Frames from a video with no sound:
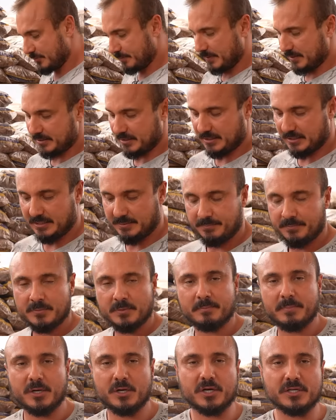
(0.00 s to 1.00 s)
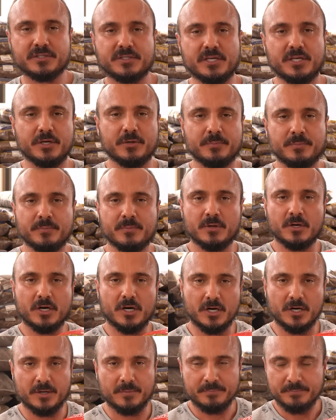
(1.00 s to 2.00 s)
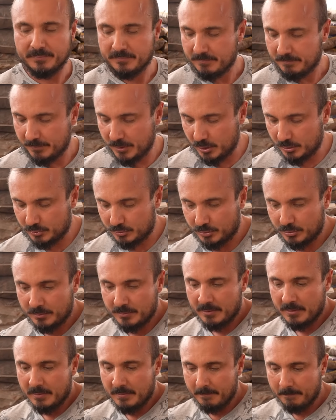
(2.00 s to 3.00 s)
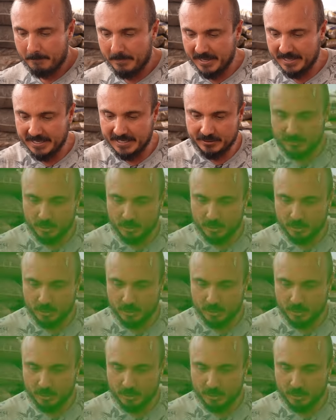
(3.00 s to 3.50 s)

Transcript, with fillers: expandida, pacotinho. Ó, pronto. Peguei